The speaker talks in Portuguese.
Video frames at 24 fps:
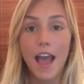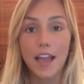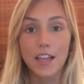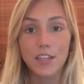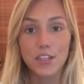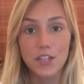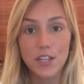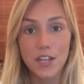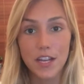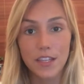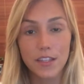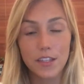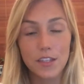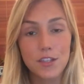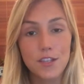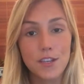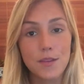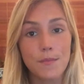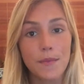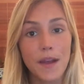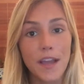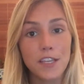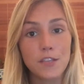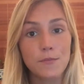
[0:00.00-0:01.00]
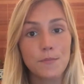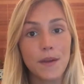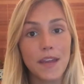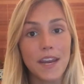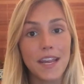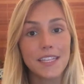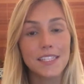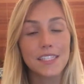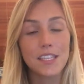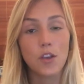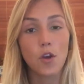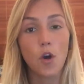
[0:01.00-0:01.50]
as letras que mais
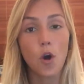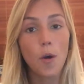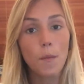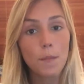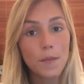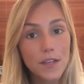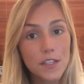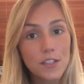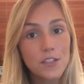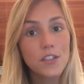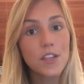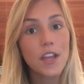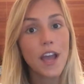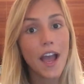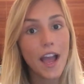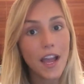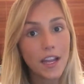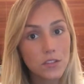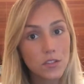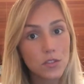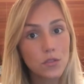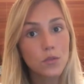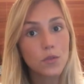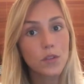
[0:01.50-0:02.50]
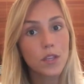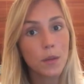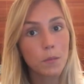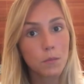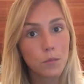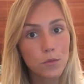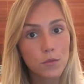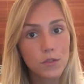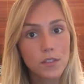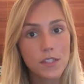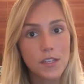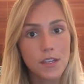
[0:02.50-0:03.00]
parecem obras de arte do que
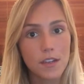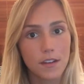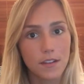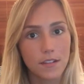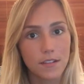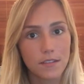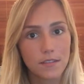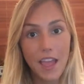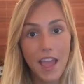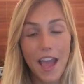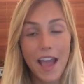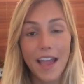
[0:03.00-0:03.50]
música,